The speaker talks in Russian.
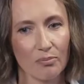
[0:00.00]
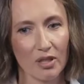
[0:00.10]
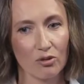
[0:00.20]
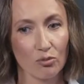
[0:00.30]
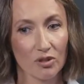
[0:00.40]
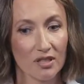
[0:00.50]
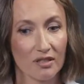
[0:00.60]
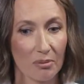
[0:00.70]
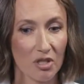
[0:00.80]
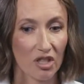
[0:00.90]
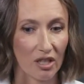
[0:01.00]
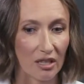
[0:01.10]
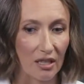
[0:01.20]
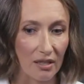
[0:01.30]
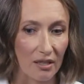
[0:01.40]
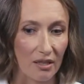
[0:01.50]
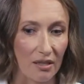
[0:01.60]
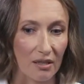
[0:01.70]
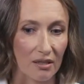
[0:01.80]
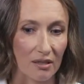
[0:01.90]
подумать вообще никогда
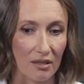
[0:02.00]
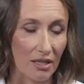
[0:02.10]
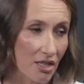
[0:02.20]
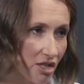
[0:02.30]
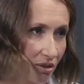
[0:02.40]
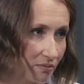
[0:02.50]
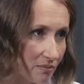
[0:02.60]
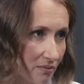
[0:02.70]
не лишнее,